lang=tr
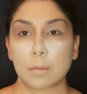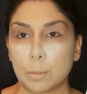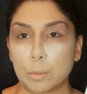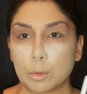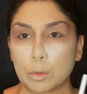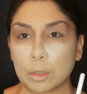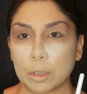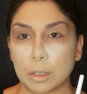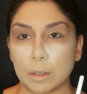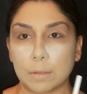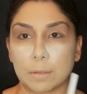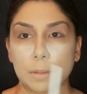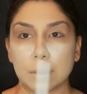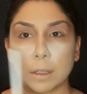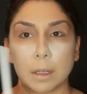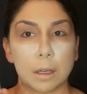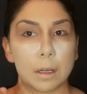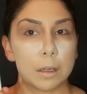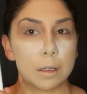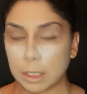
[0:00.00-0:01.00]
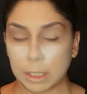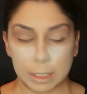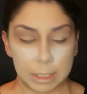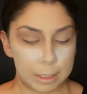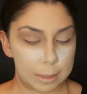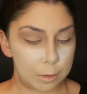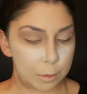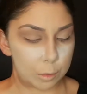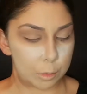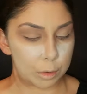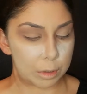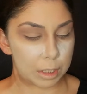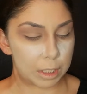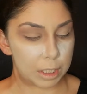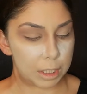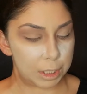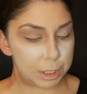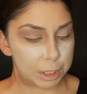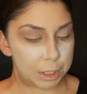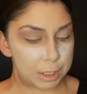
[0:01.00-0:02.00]
Bu tarafı da iki gözü de
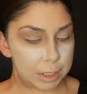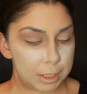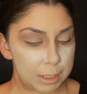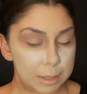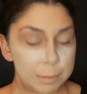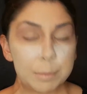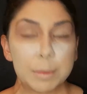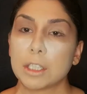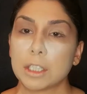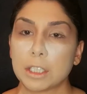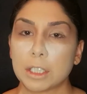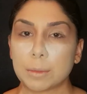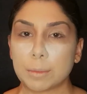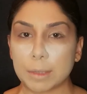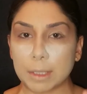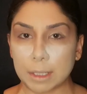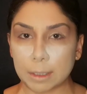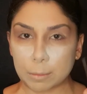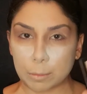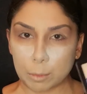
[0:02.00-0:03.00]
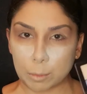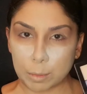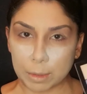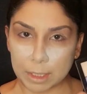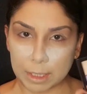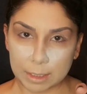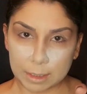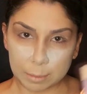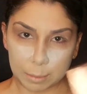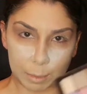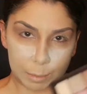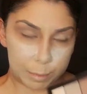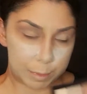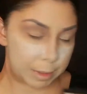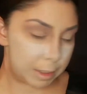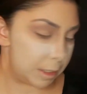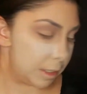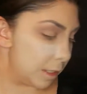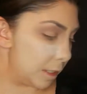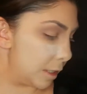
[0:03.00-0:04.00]
eşitledim. Şimdilik bu paletime
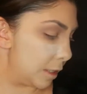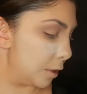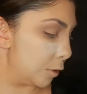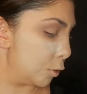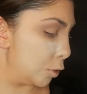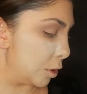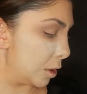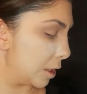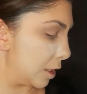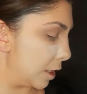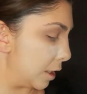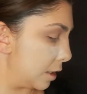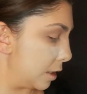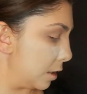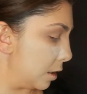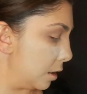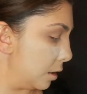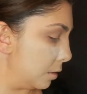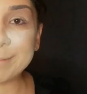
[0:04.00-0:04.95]
bir 2-3 dakika